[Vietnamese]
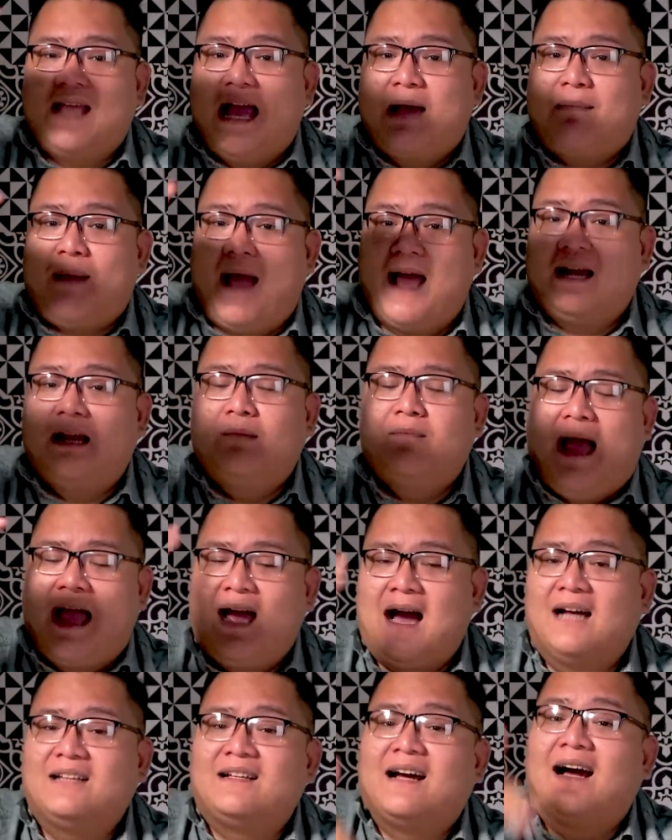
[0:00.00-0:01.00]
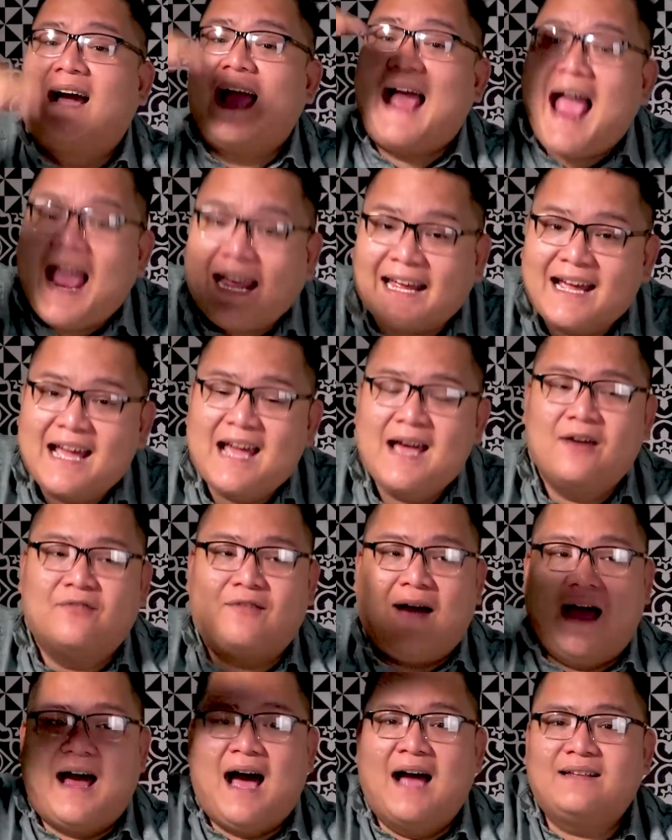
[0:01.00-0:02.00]
nhà bạn là bạn ở tầng 2
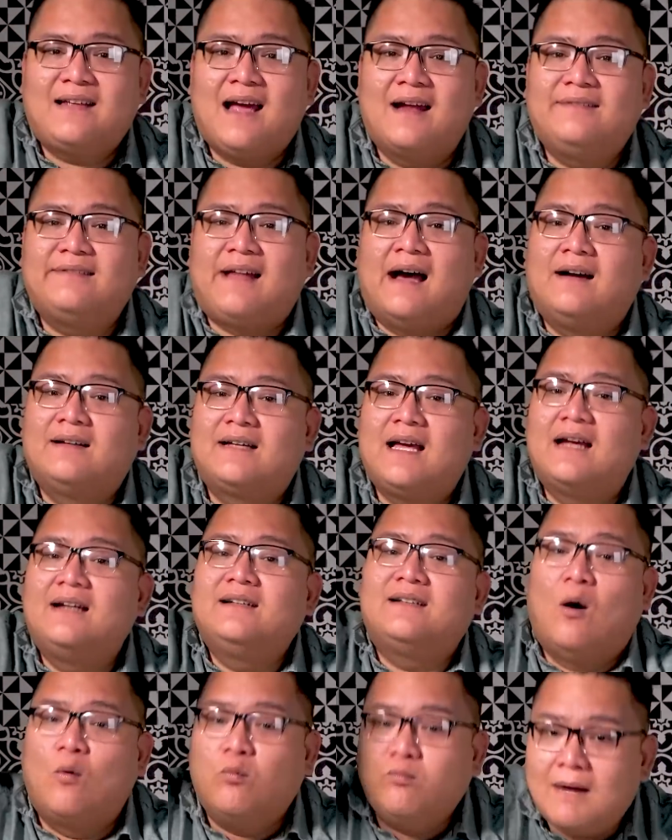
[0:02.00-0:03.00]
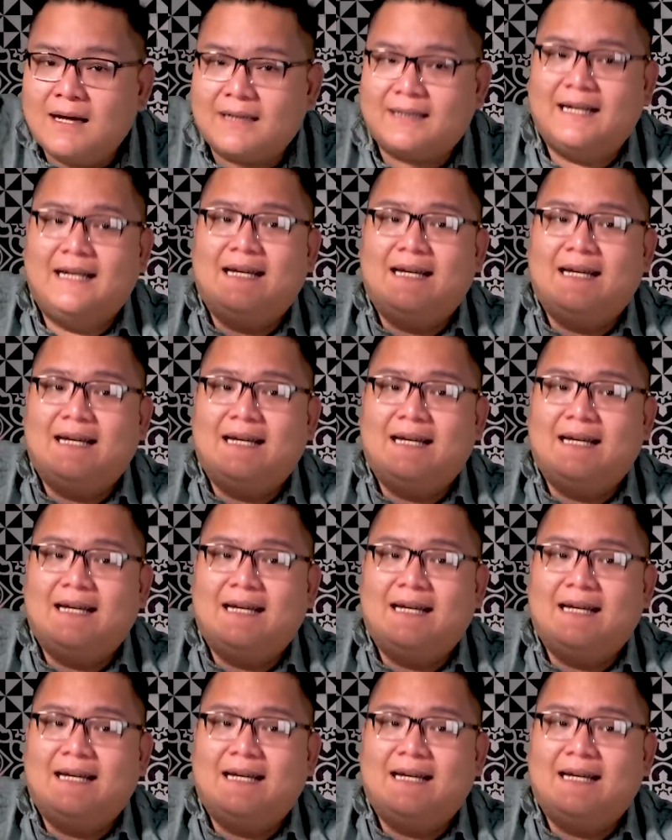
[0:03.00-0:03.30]
và ở trên tầng trên cùng á,